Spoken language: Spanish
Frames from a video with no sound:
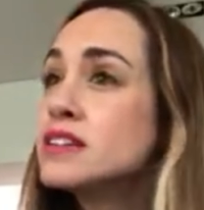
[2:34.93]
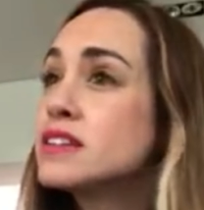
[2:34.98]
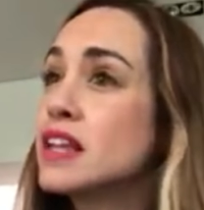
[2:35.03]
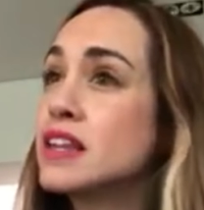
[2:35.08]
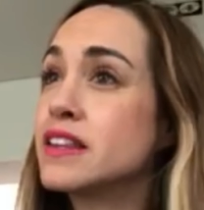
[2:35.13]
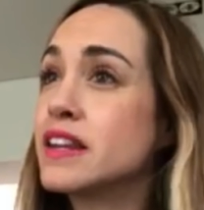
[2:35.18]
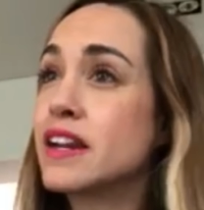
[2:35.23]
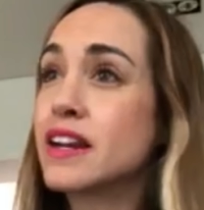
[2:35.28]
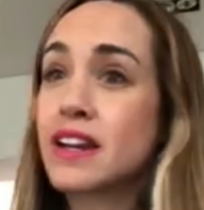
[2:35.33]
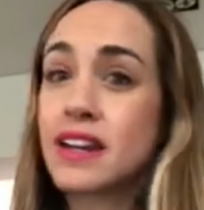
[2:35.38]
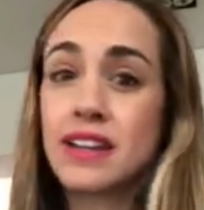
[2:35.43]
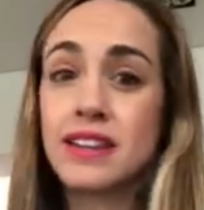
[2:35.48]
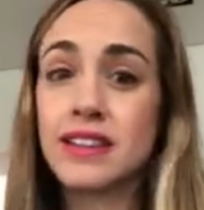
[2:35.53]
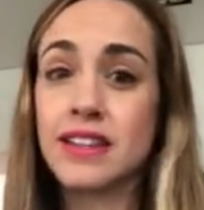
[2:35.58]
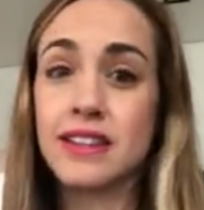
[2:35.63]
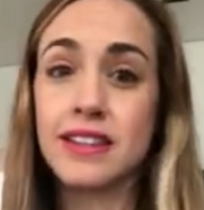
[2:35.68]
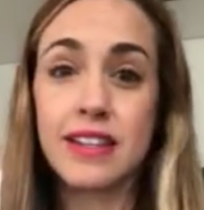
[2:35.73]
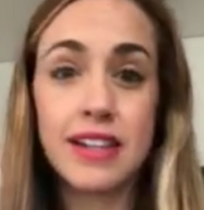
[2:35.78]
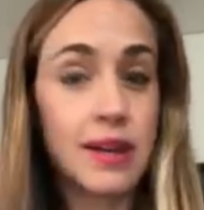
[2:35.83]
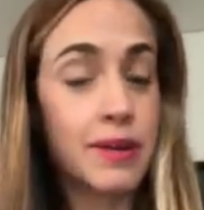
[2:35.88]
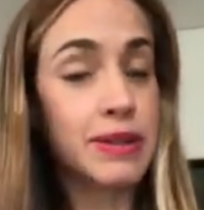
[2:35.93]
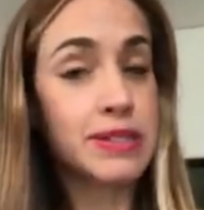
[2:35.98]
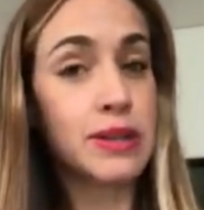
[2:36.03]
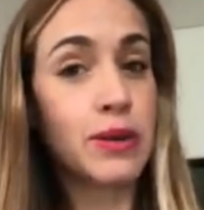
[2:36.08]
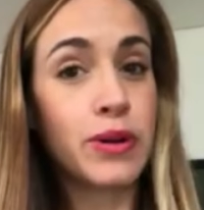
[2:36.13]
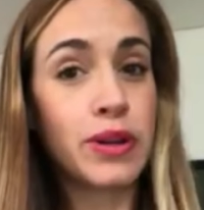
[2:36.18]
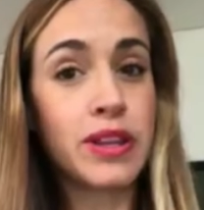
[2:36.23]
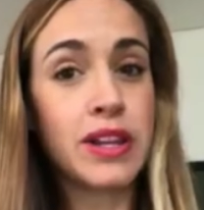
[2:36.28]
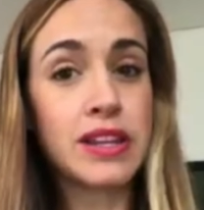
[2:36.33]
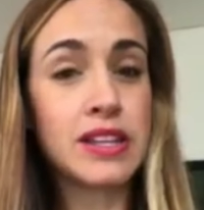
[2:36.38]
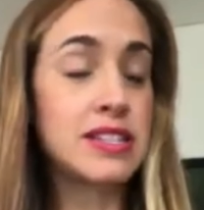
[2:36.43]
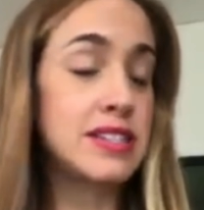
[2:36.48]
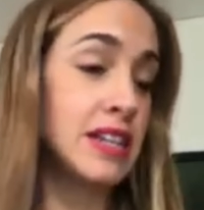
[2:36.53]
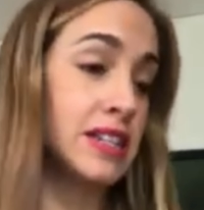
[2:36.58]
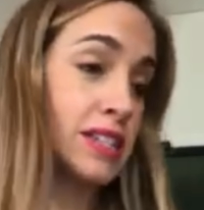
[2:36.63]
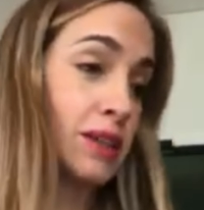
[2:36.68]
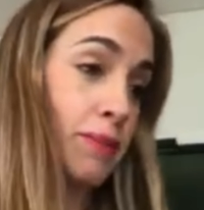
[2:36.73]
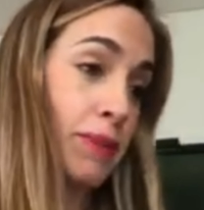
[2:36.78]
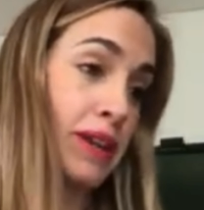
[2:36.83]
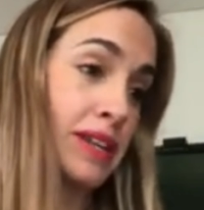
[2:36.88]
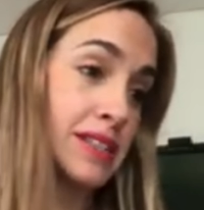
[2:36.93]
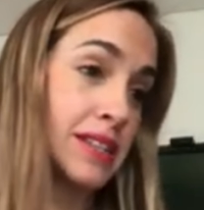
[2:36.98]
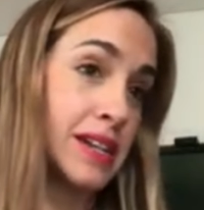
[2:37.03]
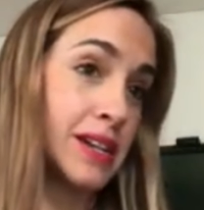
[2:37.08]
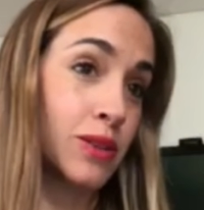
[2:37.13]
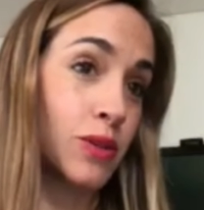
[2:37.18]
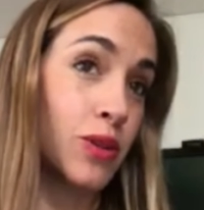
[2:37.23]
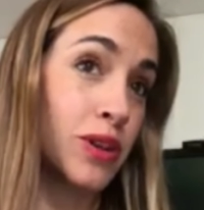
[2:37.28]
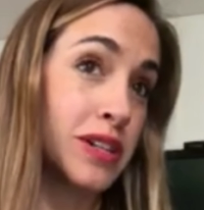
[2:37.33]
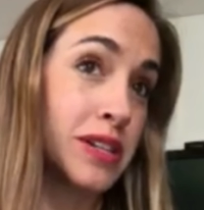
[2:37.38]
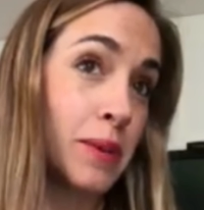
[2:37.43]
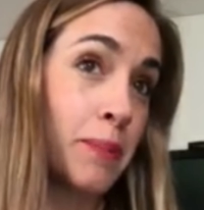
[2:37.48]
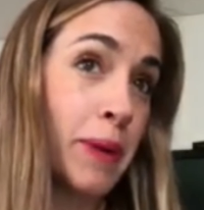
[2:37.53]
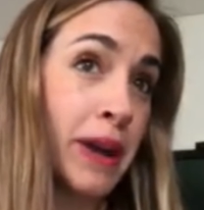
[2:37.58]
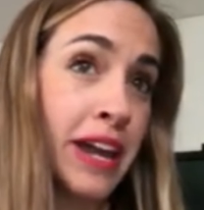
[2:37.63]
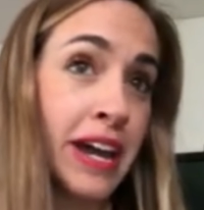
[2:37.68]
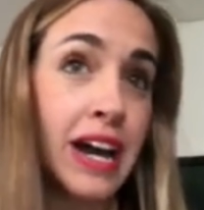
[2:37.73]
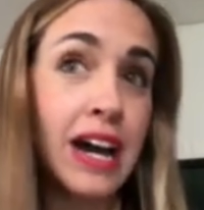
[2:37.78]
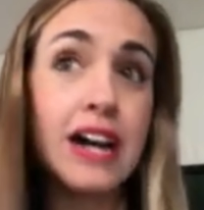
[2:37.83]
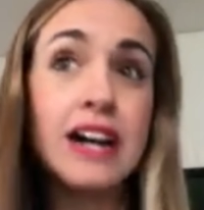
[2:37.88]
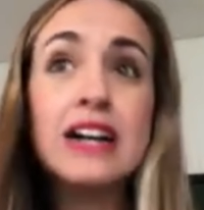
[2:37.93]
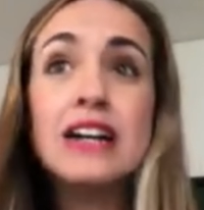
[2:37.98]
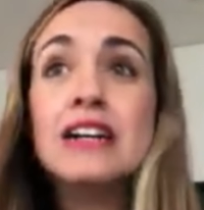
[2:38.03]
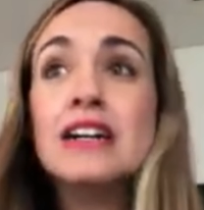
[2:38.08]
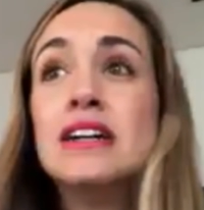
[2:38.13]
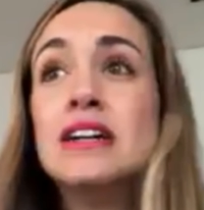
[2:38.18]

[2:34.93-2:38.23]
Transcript: tendrán que entender que vas a guardar distancia para estar con esa pareja.